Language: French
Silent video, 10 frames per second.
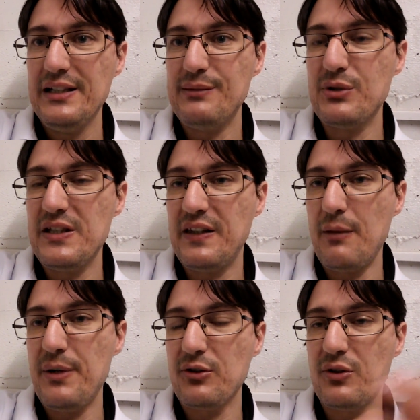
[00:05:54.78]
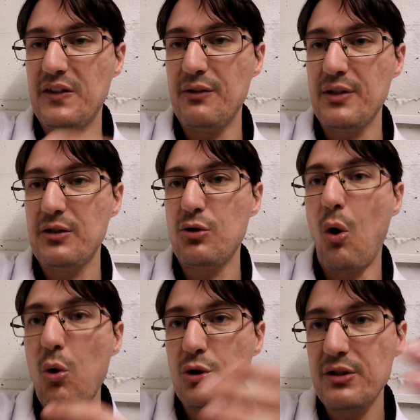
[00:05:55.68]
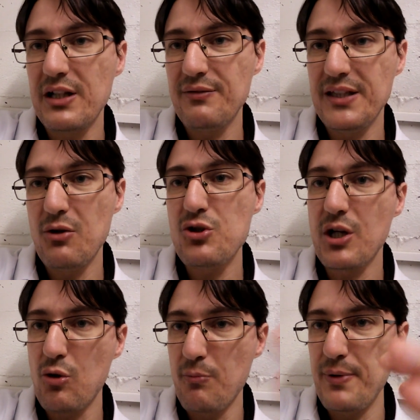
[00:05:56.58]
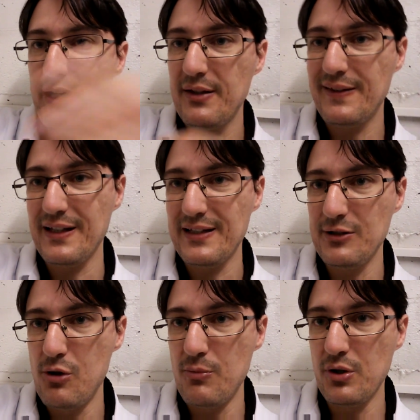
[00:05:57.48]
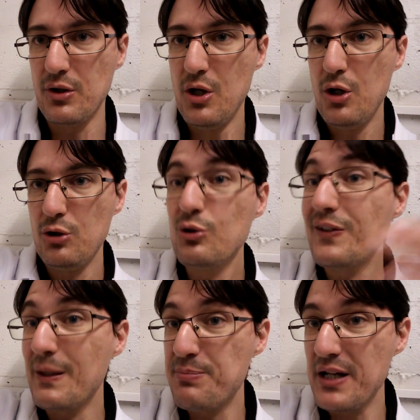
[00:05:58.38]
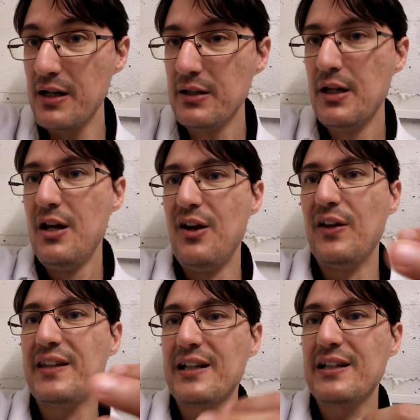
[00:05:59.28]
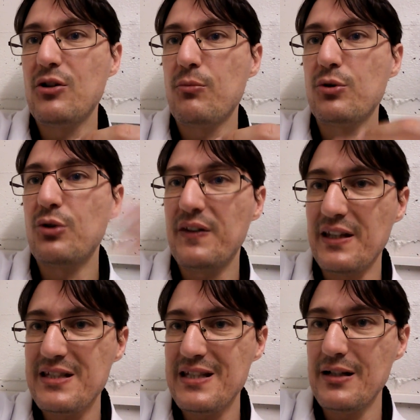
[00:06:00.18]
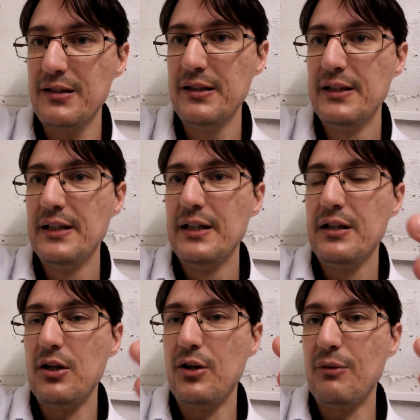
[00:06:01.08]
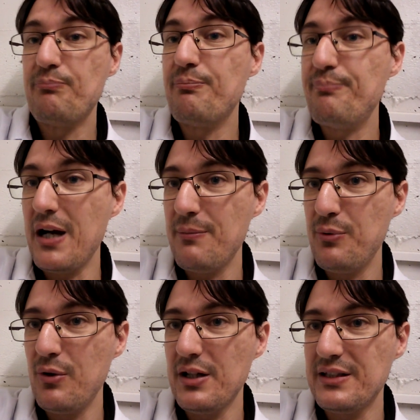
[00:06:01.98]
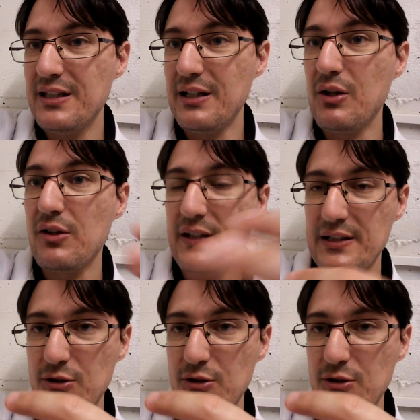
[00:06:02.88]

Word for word: Il me dit ça parce que c'est vrai qu'au long de la vidéo, j'ai comparé un certain nombre de ses plans, un certain nombre de ses dires, euh, par rapport à des, un certain